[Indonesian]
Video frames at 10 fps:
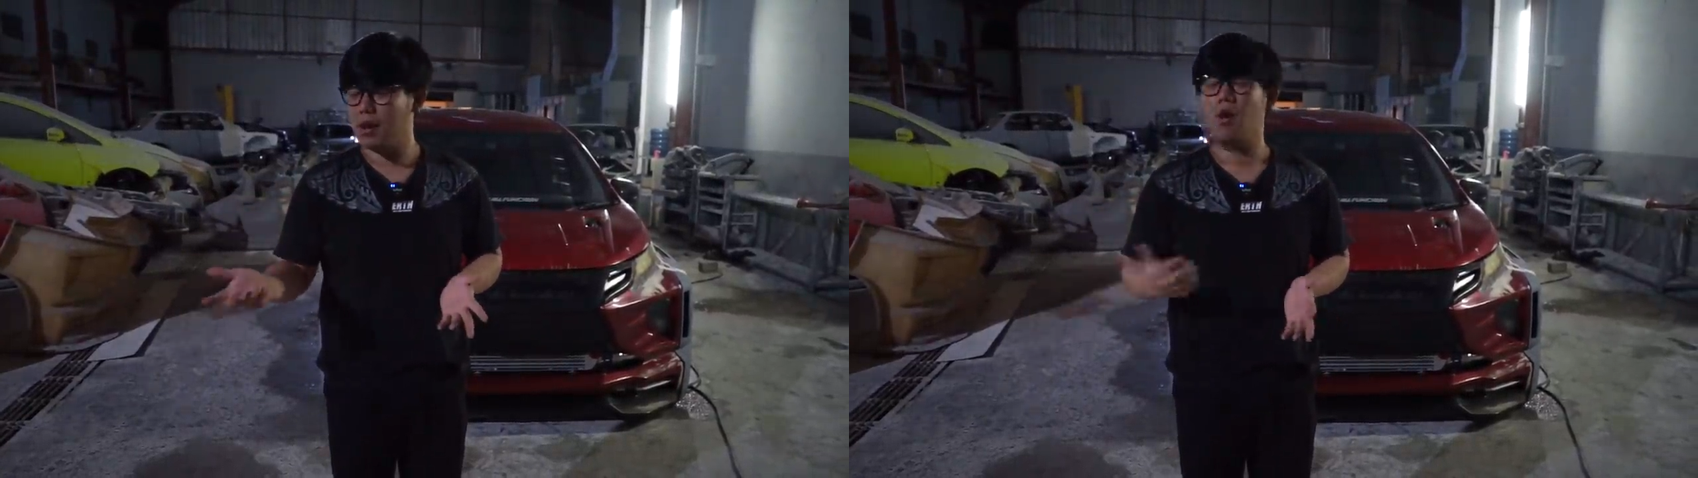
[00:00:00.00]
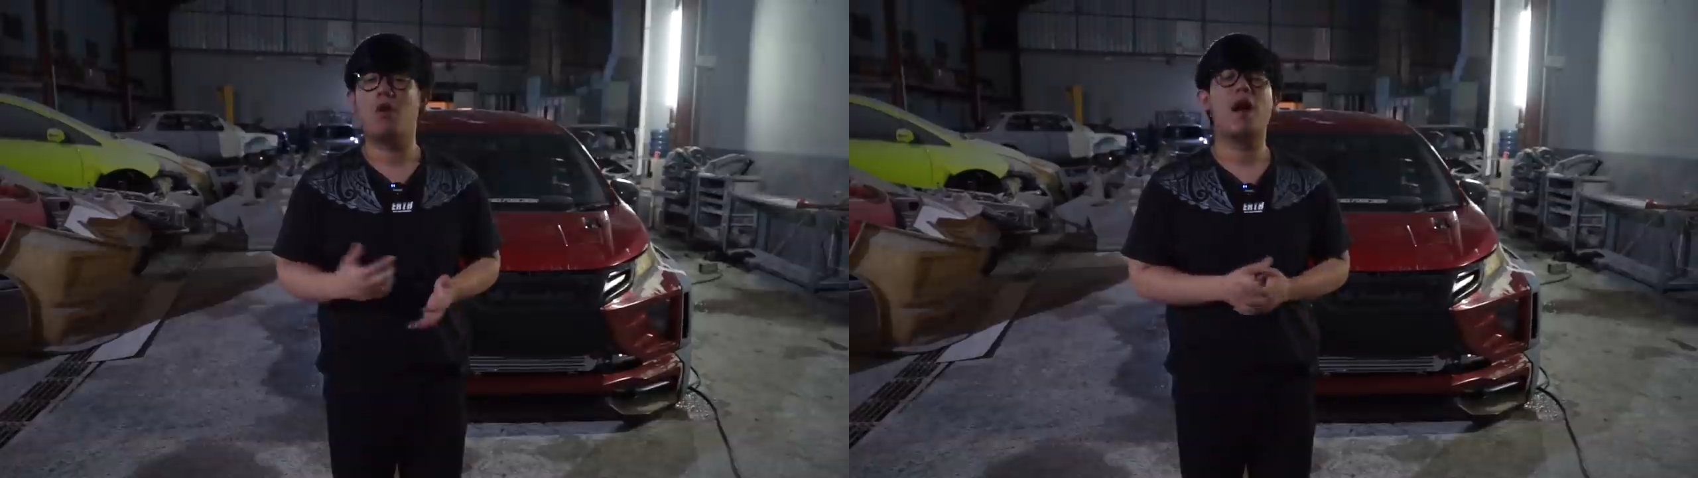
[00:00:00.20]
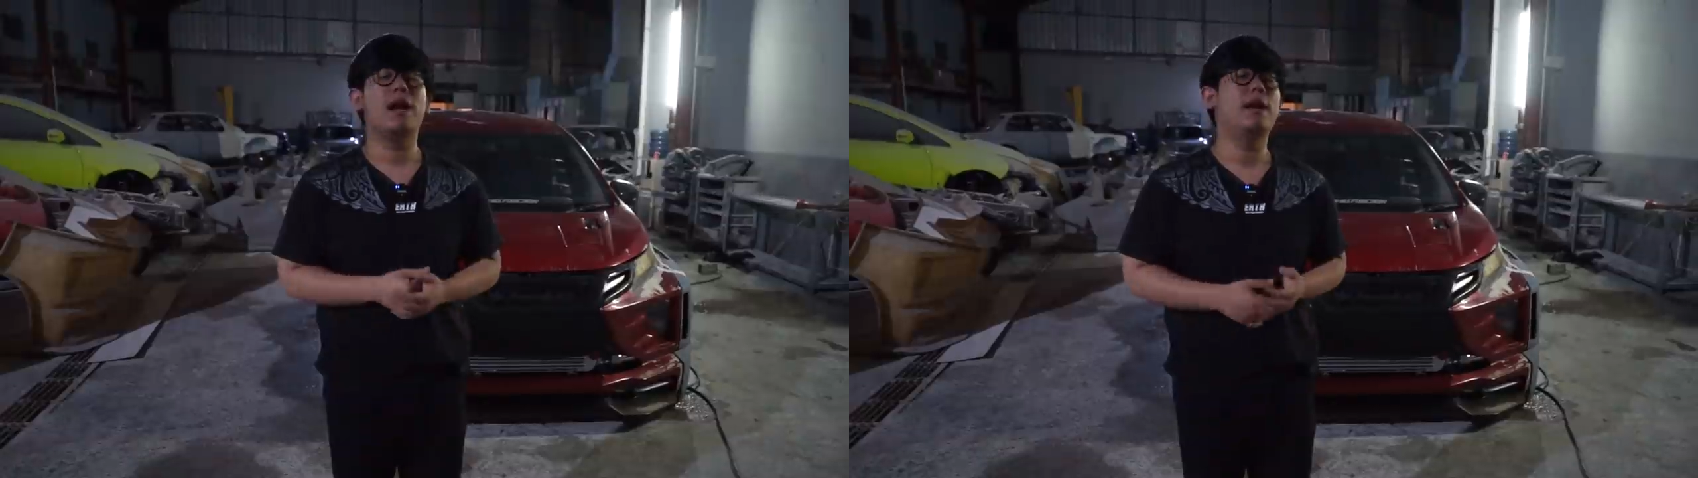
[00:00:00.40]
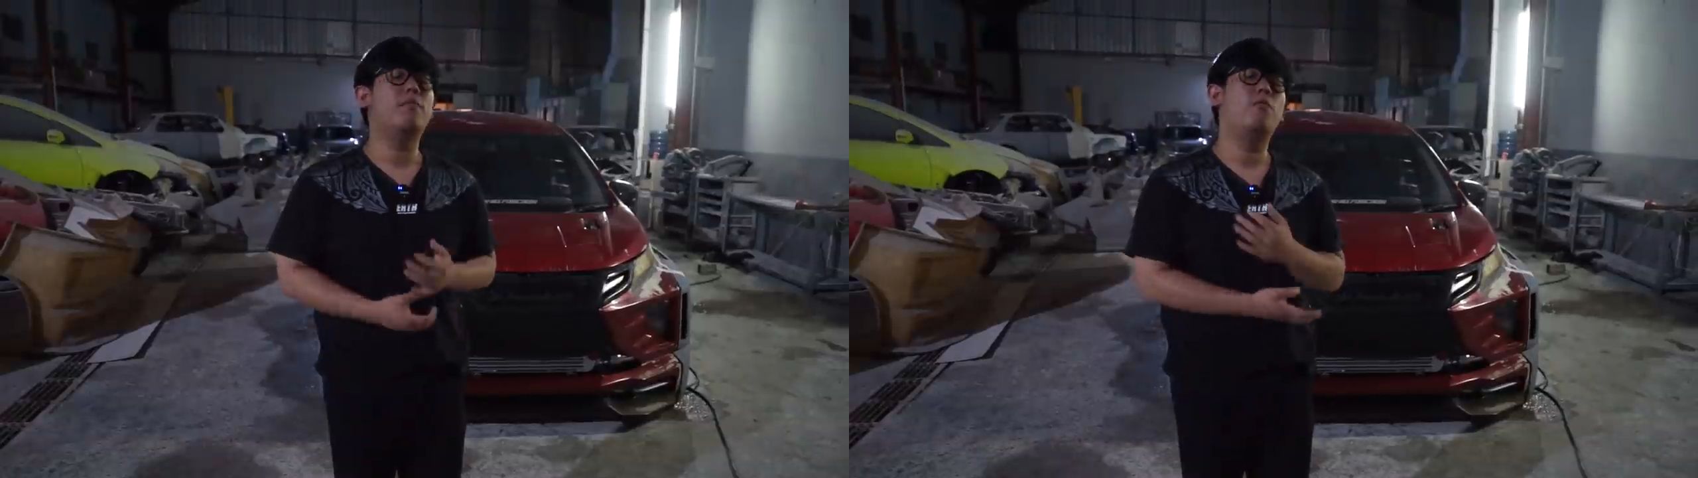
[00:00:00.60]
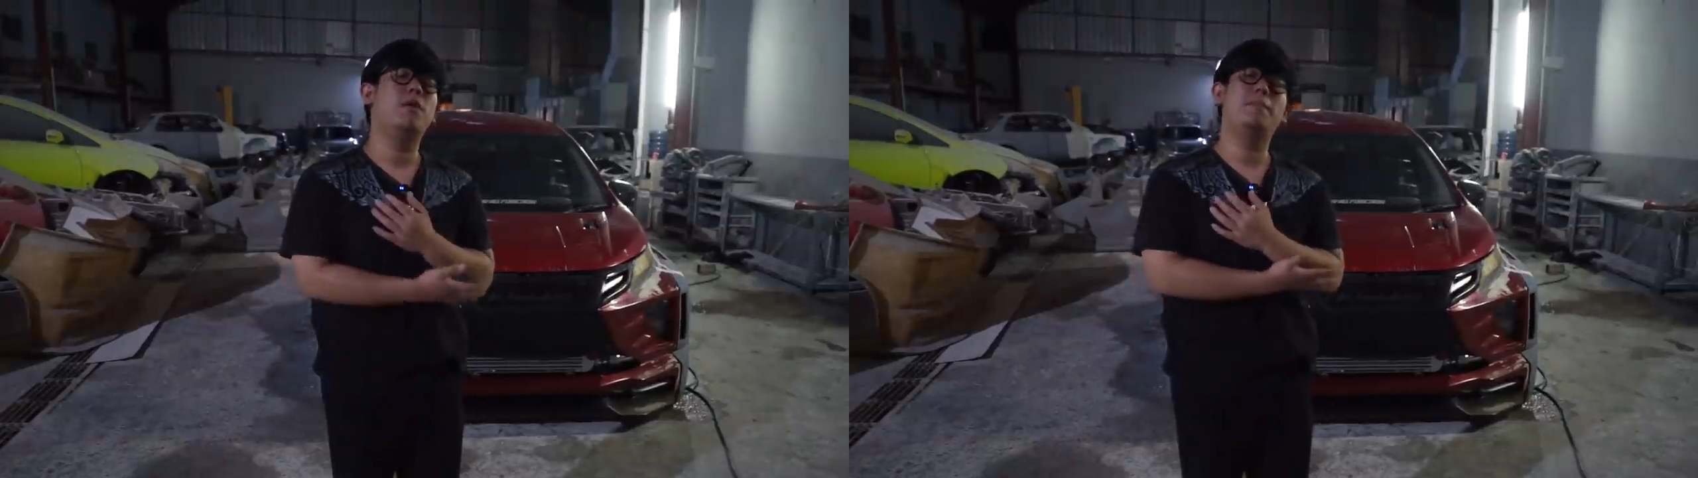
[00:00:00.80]
Kalau kalian yang
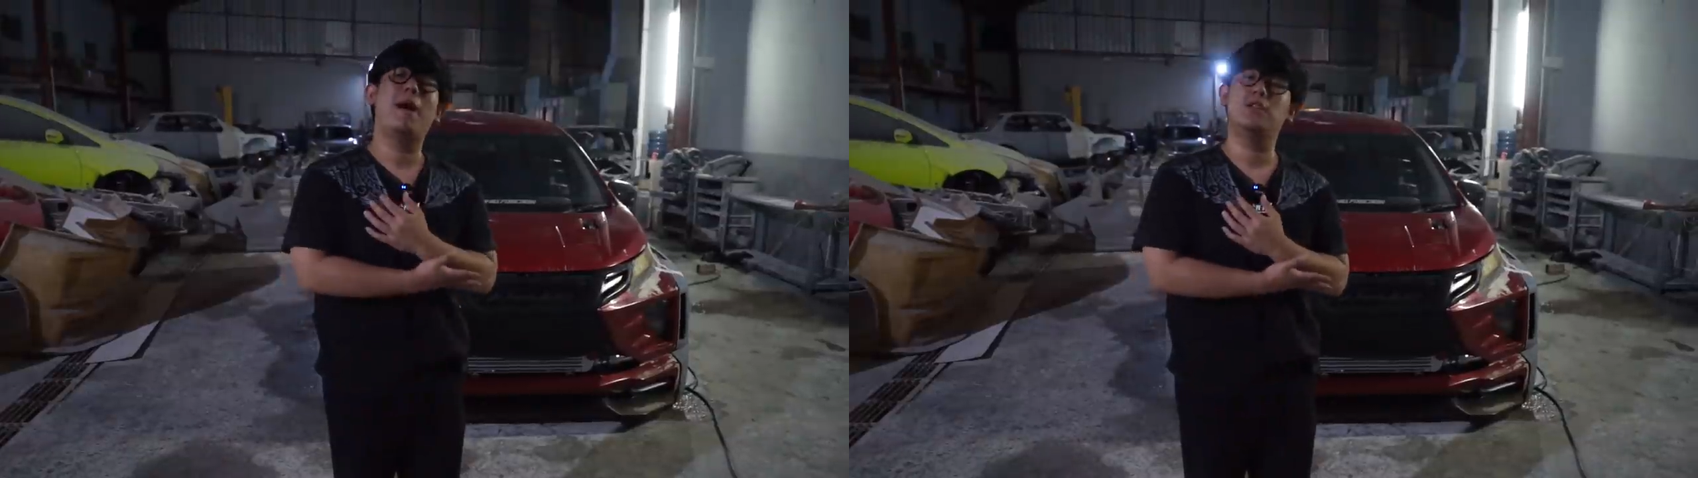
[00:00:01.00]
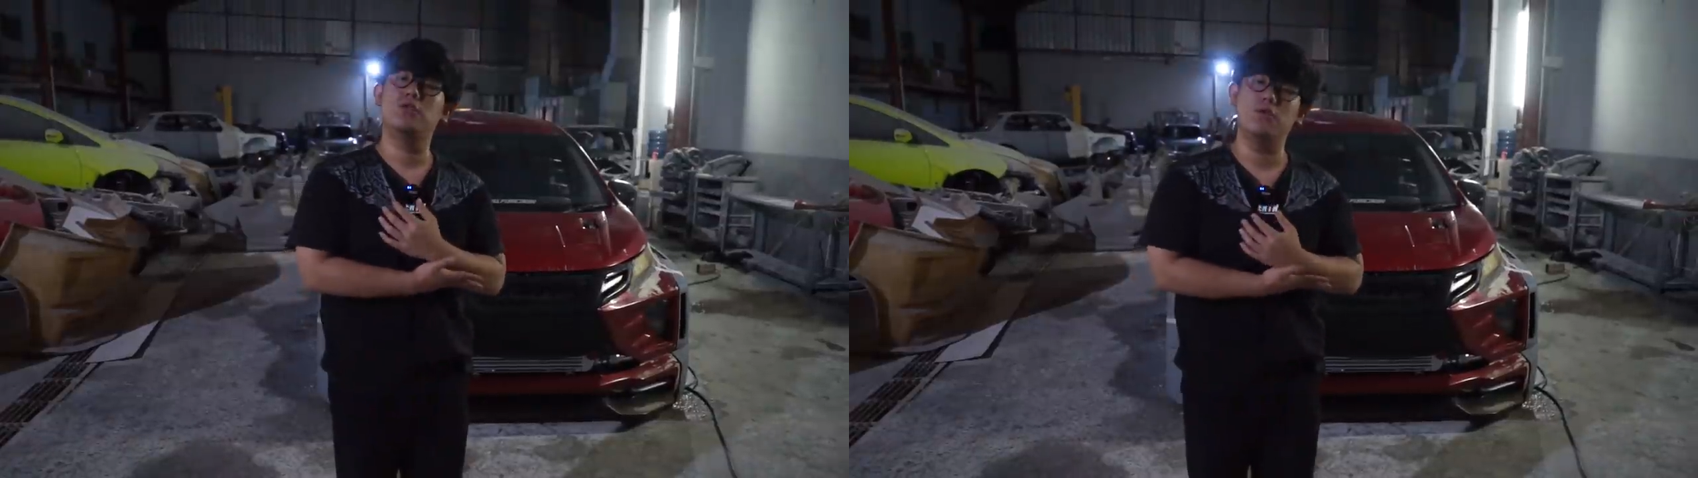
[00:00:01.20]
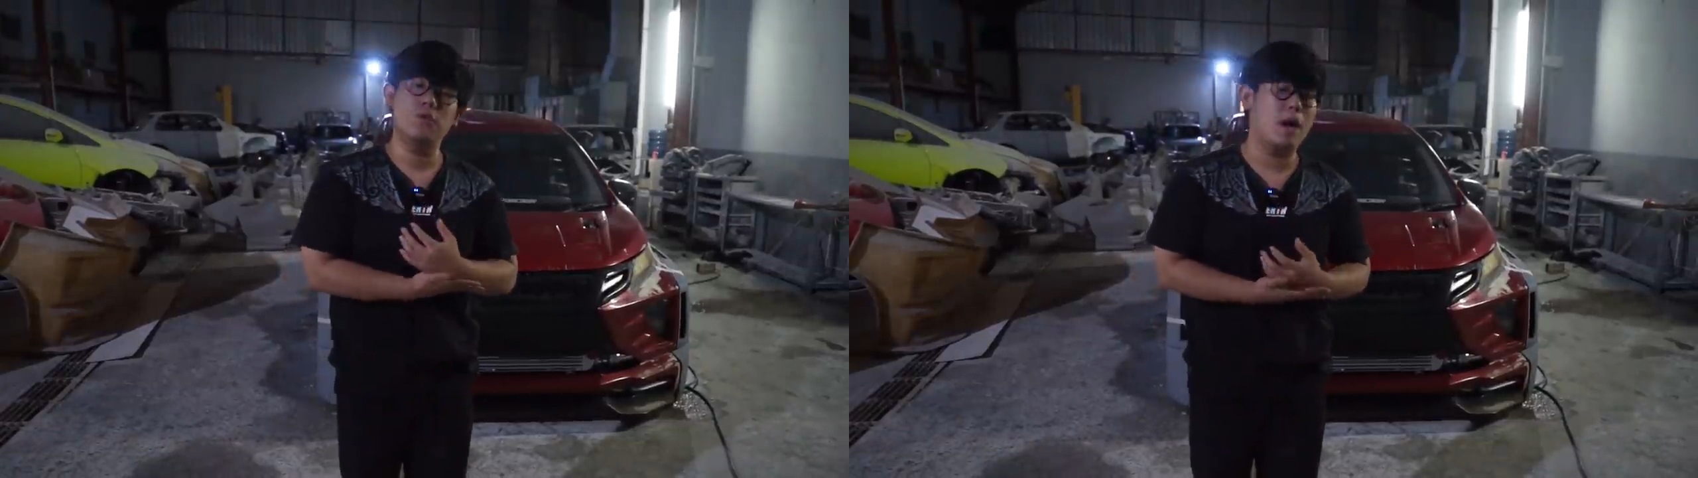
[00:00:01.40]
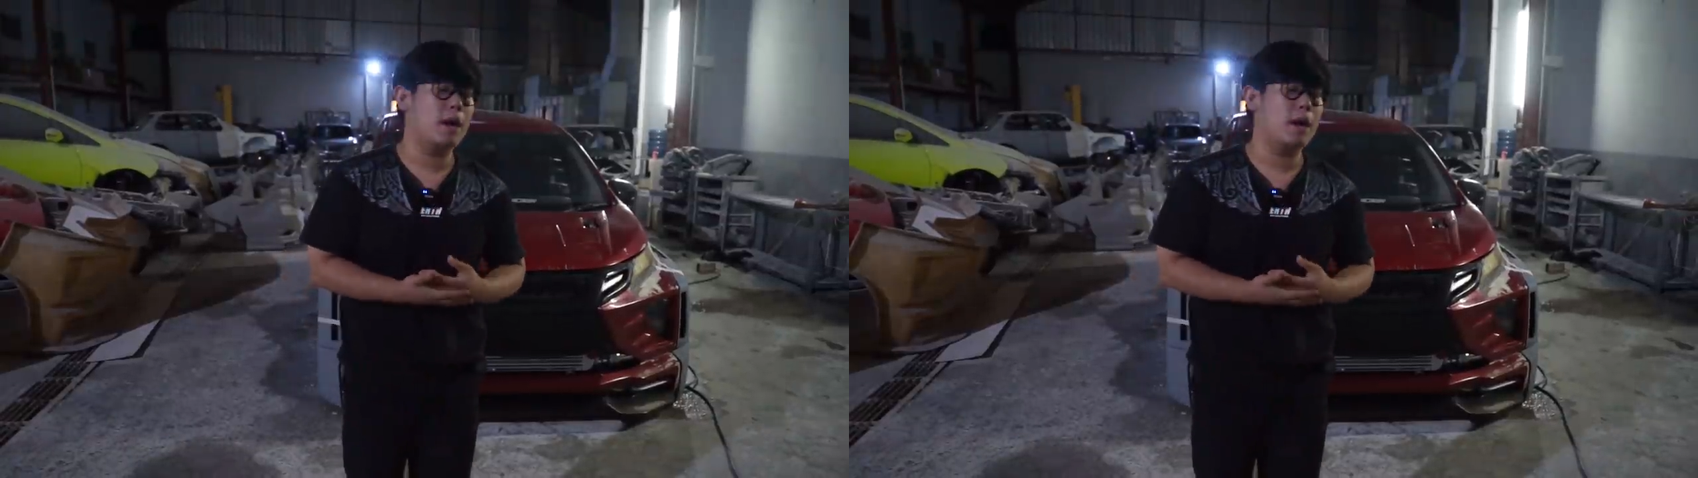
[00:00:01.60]
mau beli baju juga